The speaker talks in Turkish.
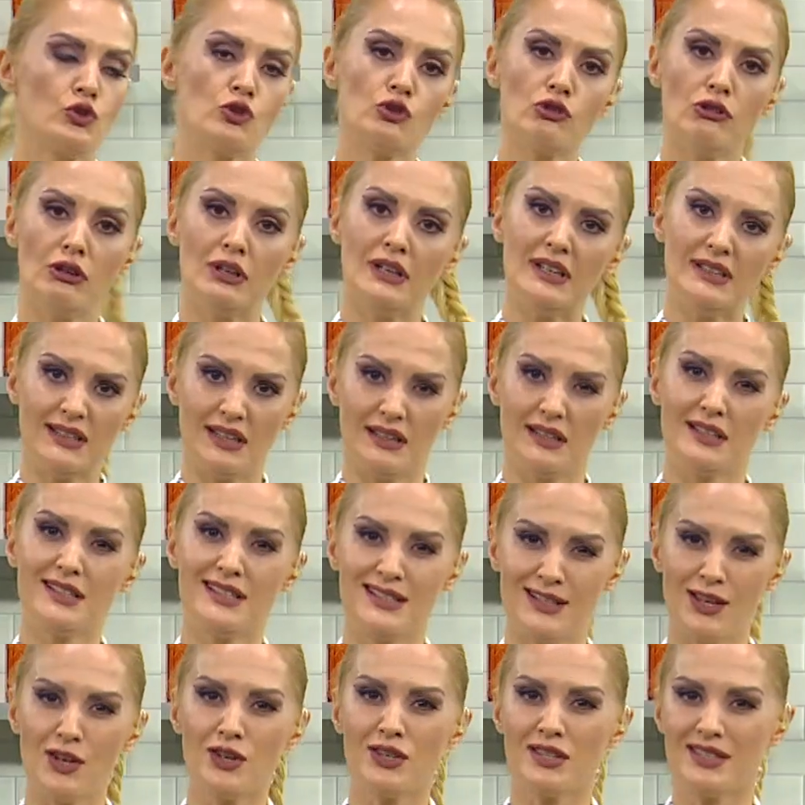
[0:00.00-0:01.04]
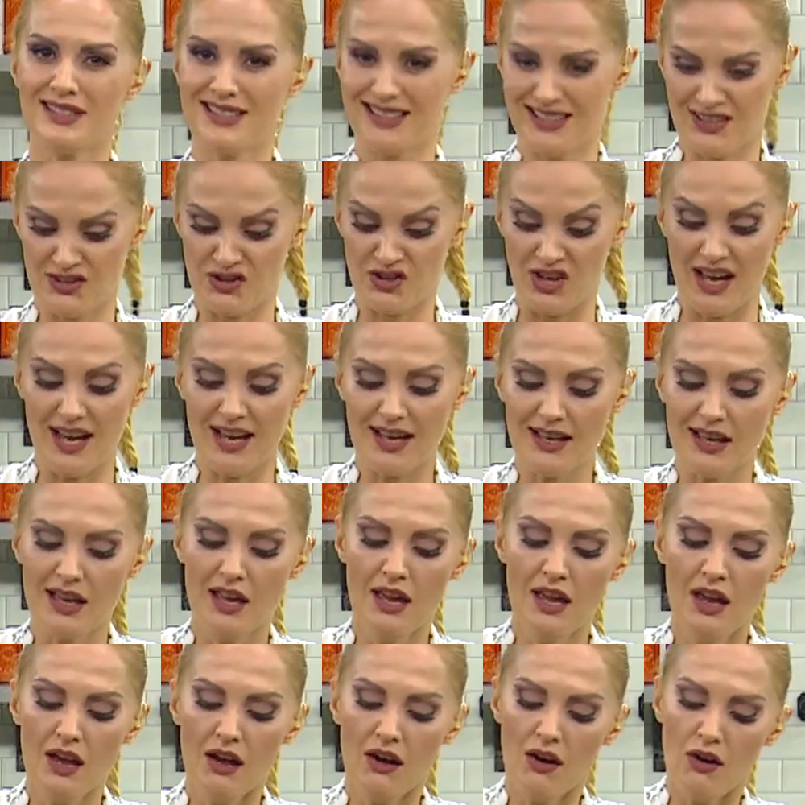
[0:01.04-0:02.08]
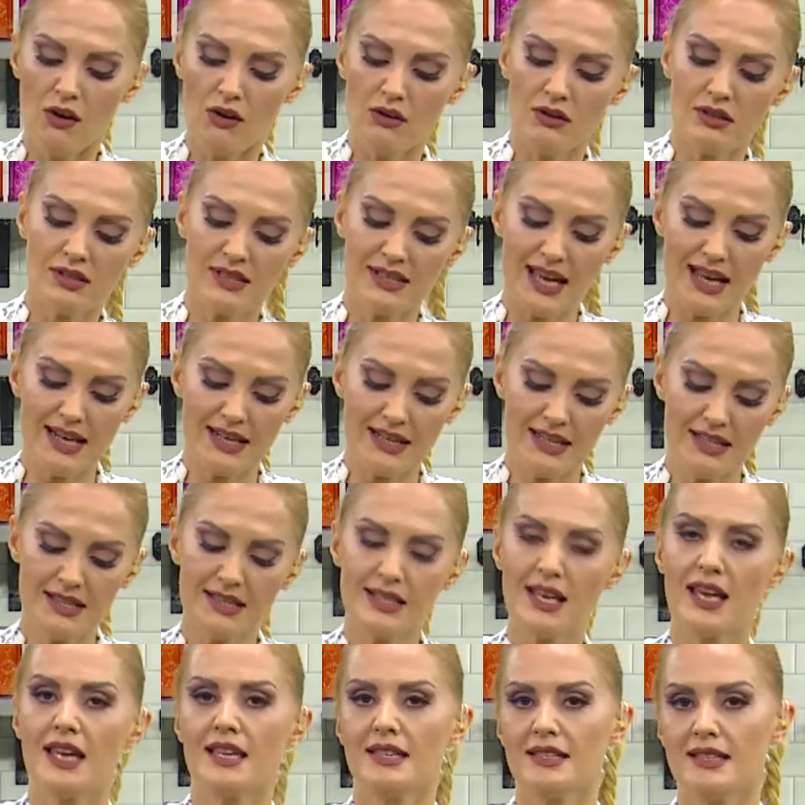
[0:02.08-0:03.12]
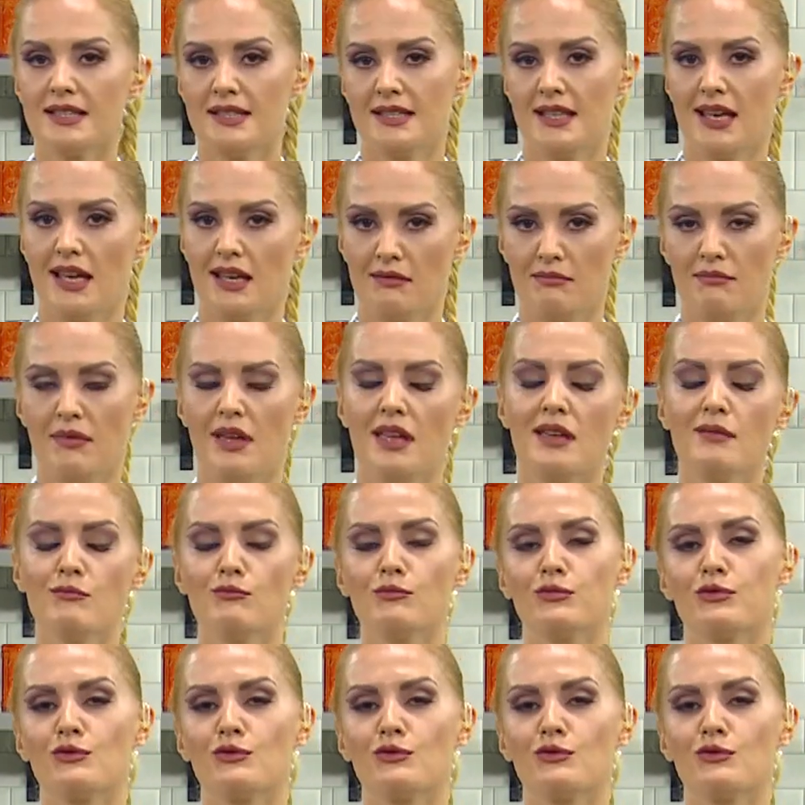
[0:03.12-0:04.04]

çikolatalı sos sıcak. O yüzden hiç endişe etmeyin